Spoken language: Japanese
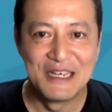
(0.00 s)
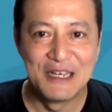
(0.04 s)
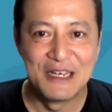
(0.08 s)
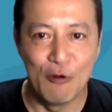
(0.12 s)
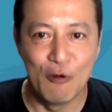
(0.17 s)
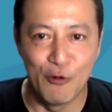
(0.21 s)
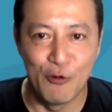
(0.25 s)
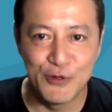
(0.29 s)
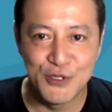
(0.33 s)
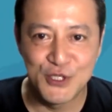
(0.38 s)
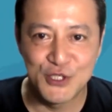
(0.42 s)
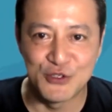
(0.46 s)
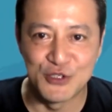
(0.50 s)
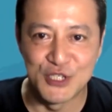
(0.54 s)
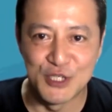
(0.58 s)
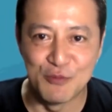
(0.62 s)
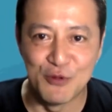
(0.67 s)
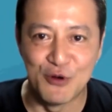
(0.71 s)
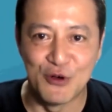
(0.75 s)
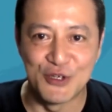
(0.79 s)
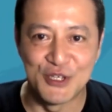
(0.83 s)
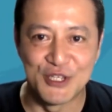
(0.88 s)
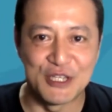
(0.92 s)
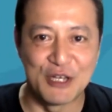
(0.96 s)
やっぱりそう
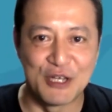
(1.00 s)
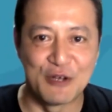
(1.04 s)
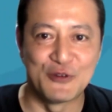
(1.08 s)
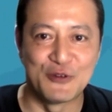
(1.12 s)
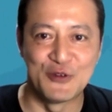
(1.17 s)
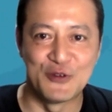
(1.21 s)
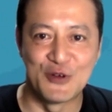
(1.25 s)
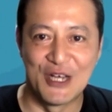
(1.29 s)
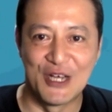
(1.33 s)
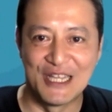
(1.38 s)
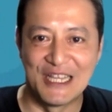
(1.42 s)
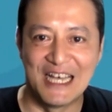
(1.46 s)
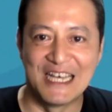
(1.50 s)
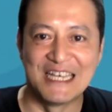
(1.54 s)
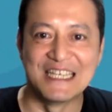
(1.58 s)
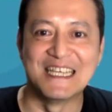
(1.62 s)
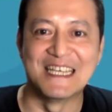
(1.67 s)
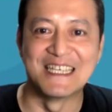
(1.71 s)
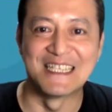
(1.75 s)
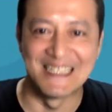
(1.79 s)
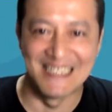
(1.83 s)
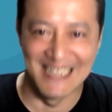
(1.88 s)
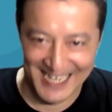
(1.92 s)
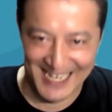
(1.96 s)
ですよね。オフィスにも行ったことがな
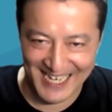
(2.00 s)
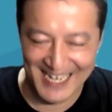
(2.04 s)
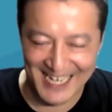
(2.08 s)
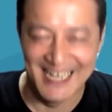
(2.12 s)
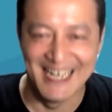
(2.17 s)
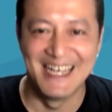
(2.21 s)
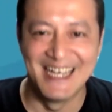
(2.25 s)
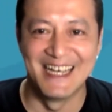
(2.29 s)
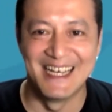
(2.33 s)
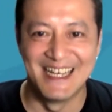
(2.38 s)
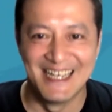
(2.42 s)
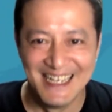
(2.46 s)
いですね。